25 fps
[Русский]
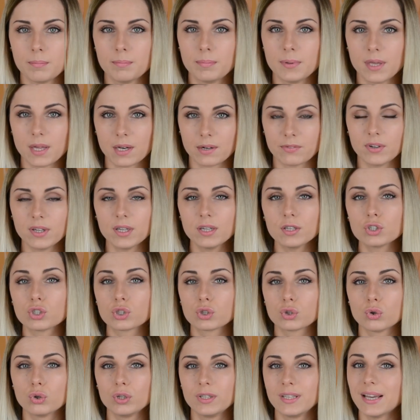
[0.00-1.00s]
Первое,
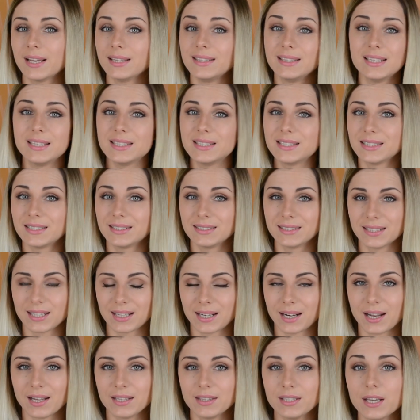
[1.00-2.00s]
что я не
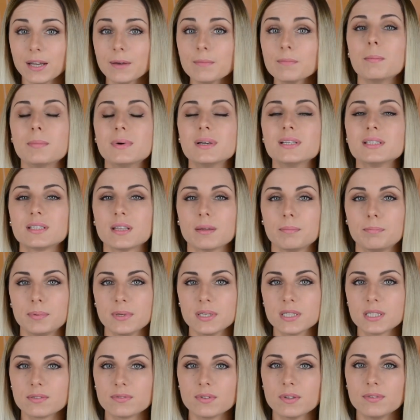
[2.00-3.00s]
делала ранее, мы
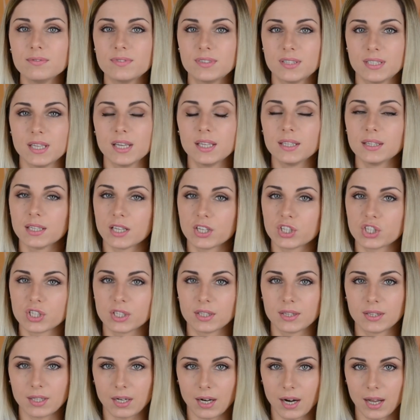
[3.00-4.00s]
записываем все
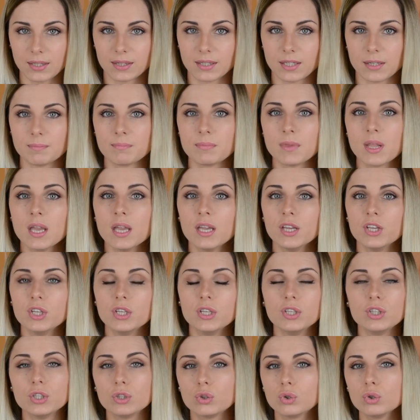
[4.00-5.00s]
наши траты.
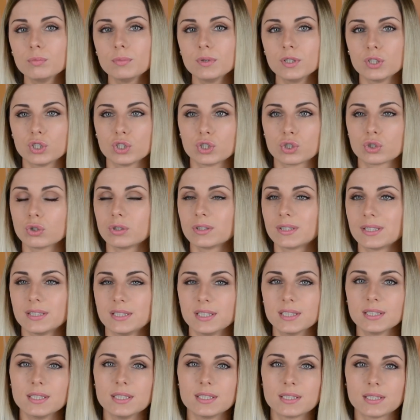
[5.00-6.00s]
И не думайте, что это
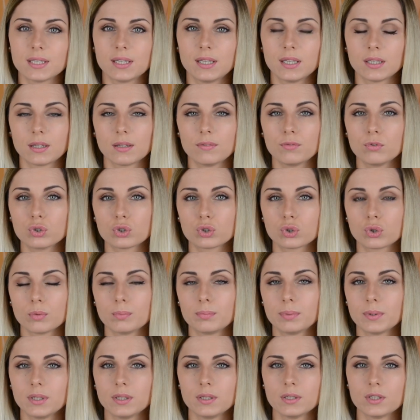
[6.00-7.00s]
делается для того,
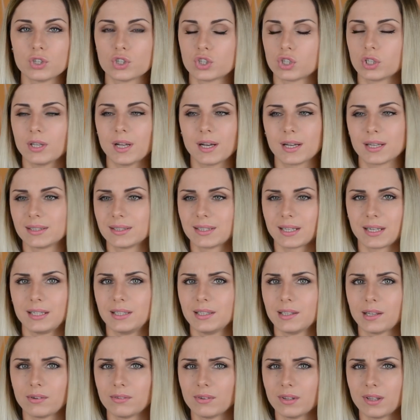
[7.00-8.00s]
чтобы жена
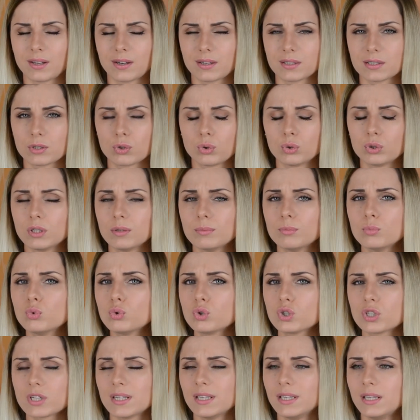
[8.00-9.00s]
контролировала расходы
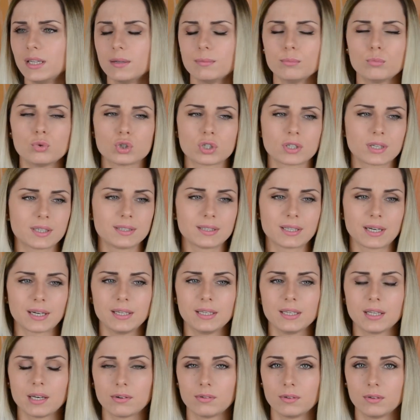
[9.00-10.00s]
мужа или муж
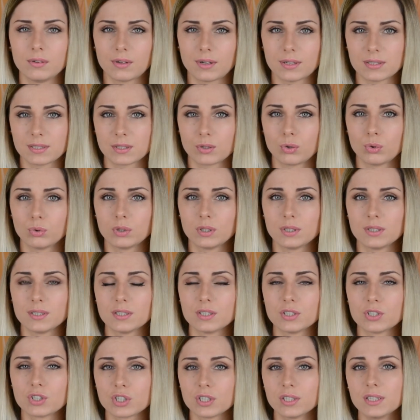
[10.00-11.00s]
контролировал
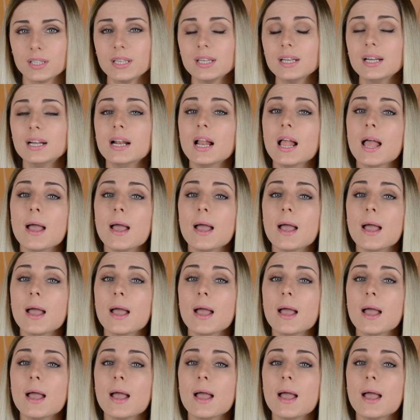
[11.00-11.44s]
расходы жены.